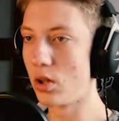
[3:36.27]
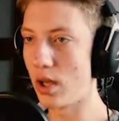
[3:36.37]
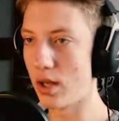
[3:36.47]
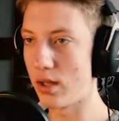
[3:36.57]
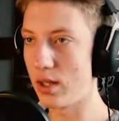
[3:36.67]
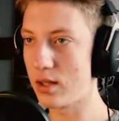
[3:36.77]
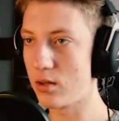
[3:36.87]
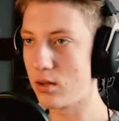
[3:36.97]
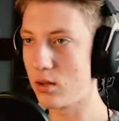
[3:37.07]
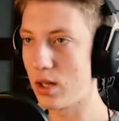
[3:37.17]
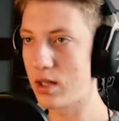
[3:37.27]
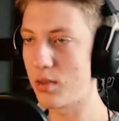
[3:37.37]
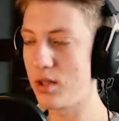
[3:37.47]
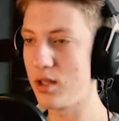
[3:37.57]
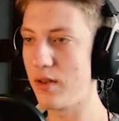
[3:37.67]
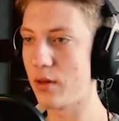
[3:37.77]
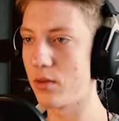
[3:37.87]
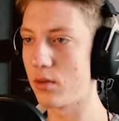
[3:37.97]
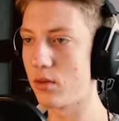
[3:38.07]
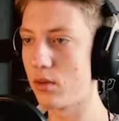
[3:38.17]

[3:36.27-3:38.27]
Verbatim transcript: Aha, teraz, teraz mnie nie zwiało.